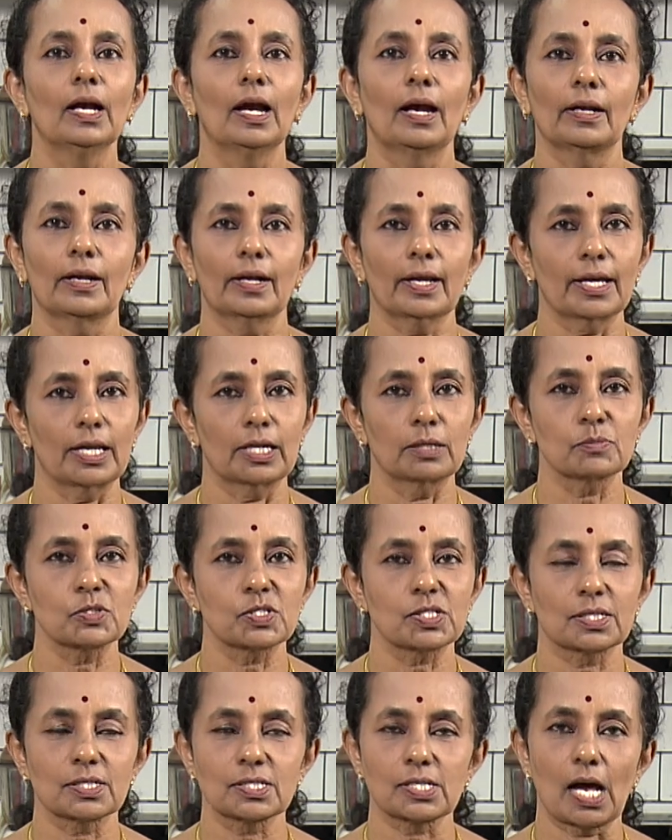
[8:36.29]
இல்லைனா
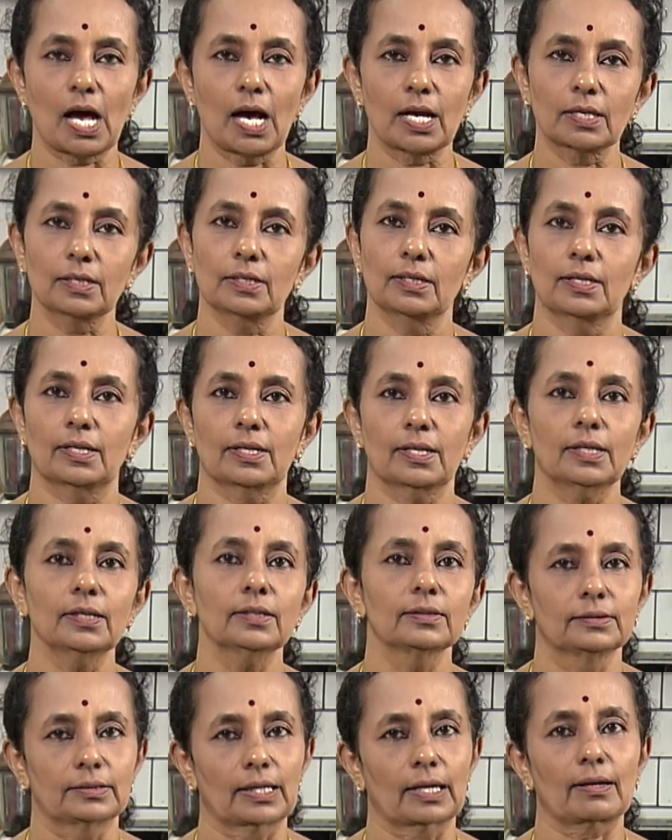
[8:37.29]
எலுமிச்சை சாறு இல்லைனா
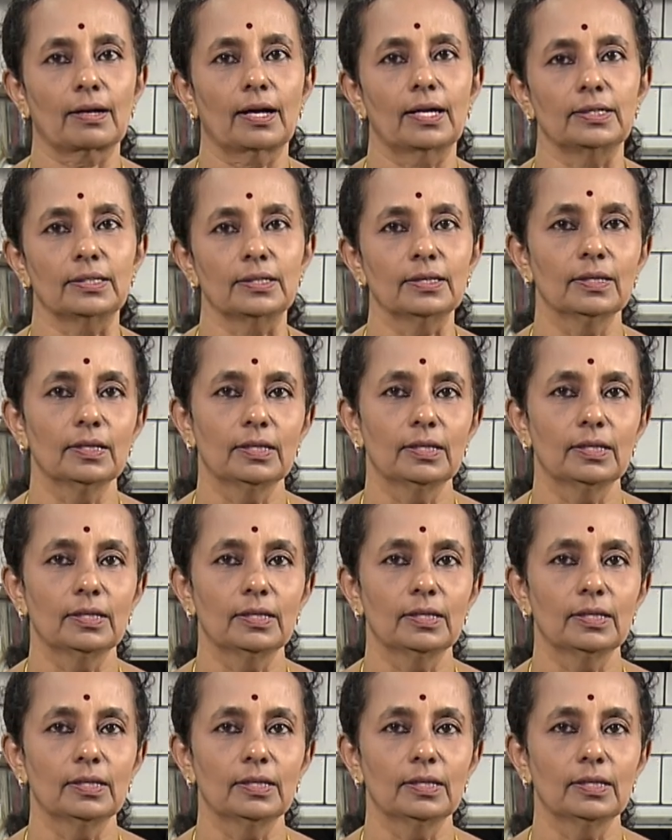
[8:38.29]
தக்காளி